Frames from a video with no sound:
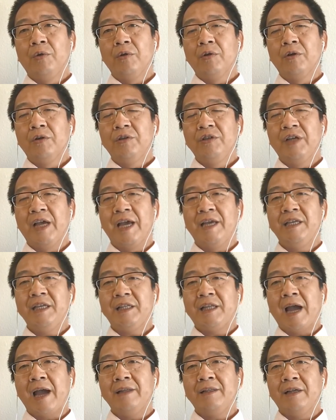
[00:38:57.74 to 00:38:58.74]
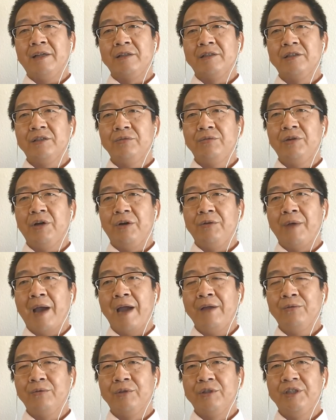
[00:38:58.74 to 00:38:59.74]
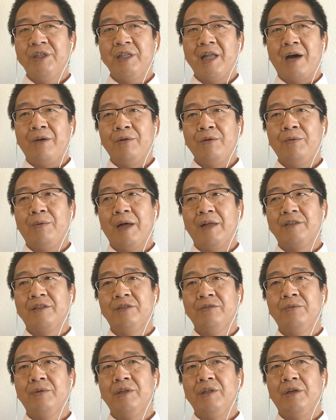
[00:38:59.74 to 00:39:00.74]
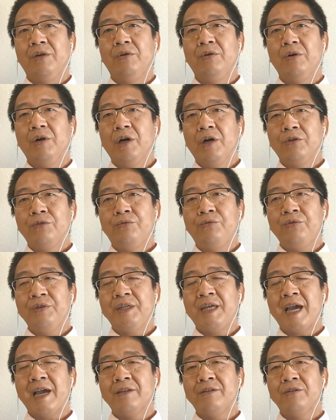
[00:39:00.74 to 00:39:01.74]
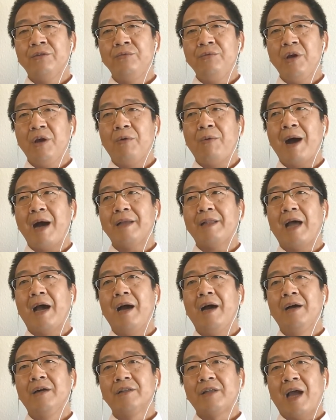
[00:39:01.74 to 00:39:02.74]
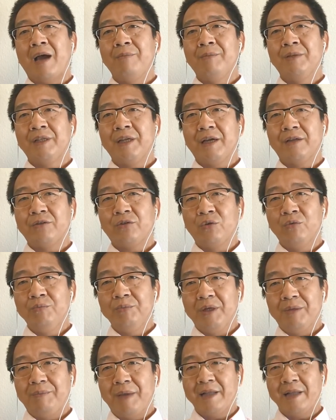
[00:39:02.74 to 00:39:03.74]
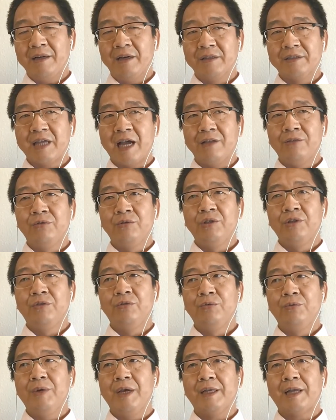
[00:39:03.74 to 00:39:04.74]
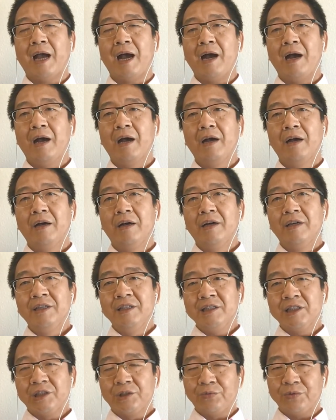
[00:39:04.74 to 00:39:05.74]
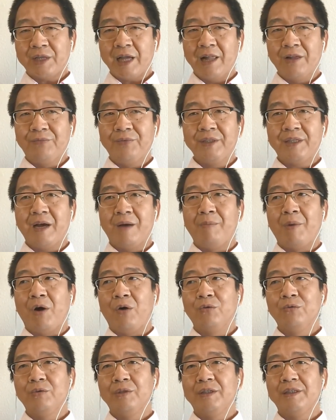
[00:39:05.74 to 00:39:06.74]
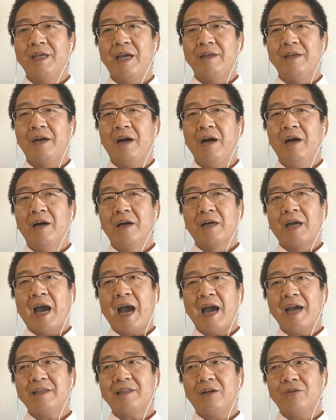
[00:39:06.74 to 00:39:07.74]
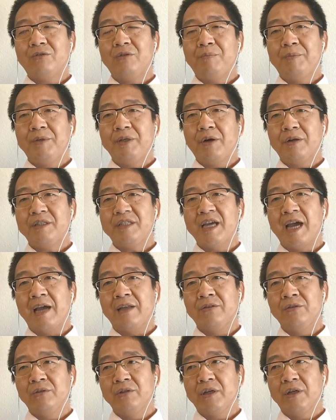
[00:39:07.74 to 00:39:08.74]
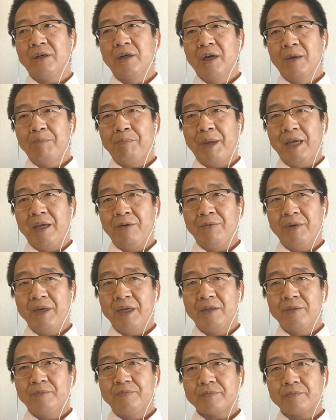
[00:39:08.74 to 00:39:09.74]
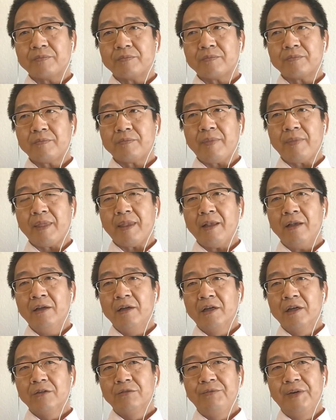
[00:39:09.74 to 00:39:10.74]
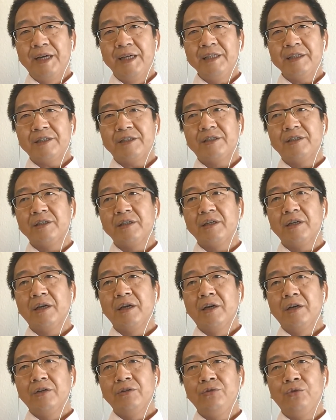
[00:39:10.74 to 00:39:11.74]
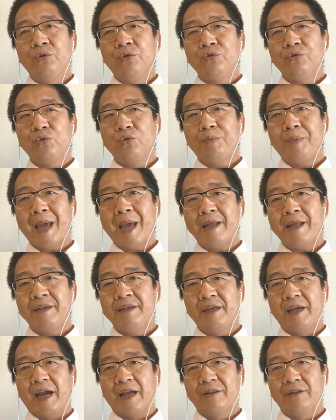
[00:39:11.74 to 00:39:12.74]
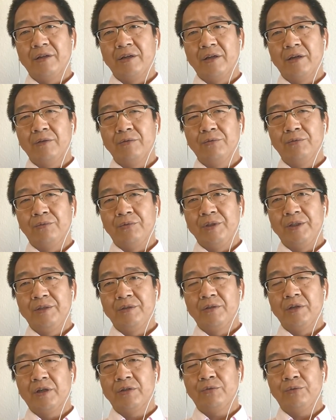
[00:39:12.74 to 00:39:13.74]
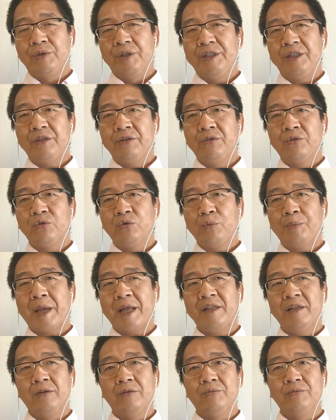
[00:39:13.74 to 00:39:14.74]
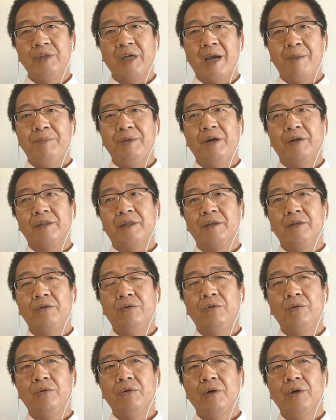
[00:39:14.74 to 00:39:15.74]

也一点一点失去了原有伊朗文化滋润以后，郡县制越发达，他们在东北边战斗力就越差，因此出现了非常矛盾的现象。看上去比较简陋的北魏，维持幽州边境的努力，就绥靖幽州边境，你还比较成功。